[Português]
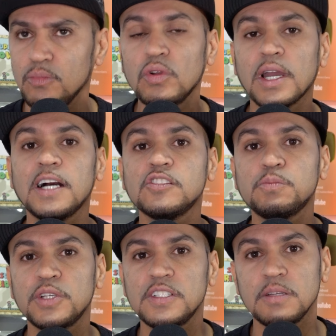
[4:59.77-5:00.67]
No caso,
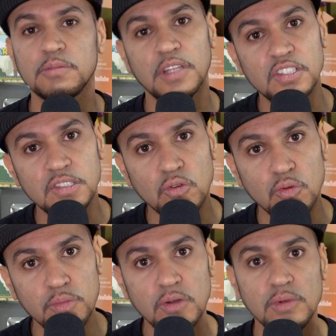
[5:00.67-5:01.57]
por exemplo, tem
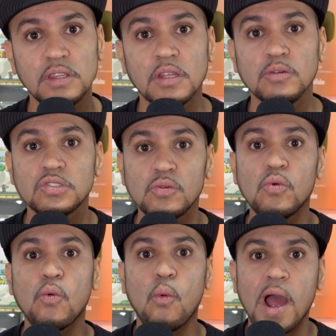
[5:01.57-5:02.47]
5.000, então são
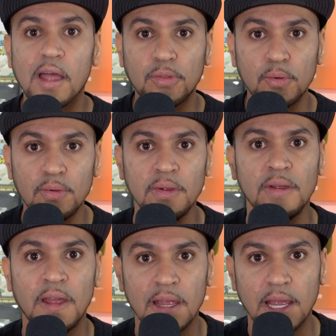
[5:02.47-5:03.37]
quatro
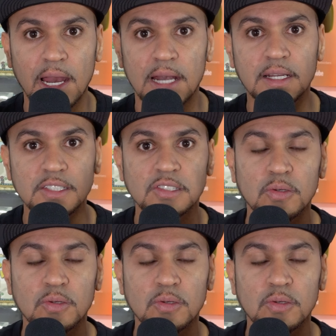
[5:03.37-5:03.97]
cargas